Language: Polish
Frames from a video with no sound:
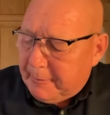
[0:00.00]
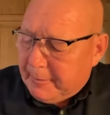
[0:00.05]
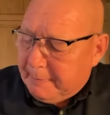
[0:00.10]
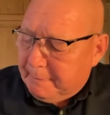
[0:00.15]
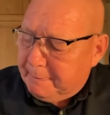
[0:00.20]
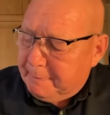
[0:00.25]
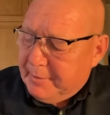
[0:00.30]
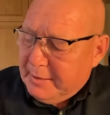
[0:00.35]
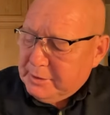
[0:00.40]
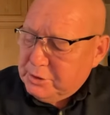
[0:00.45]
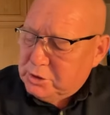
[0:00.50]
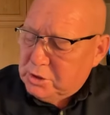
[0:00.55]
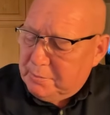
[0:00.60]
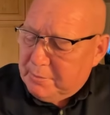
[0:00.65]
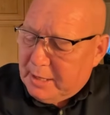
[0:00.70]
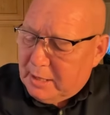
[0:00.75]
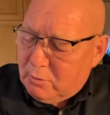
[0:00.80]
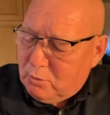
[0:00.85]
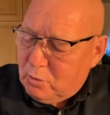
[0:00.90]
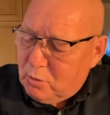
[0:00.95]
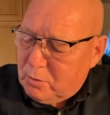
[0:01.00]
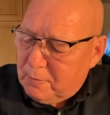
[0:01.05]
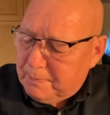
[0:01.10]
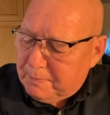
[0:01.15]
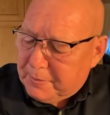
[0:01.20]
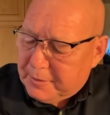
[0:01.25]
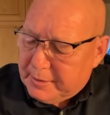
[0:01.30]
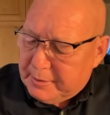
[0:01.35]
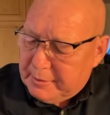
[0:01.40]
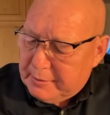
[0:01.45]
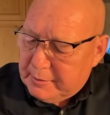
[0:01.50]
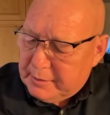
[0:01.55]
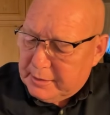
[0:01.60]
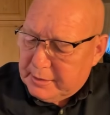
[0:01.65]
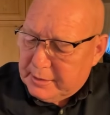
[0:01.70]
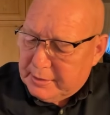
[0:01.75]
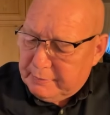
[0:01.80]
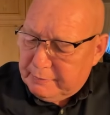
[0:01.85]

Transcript: będzie miało E,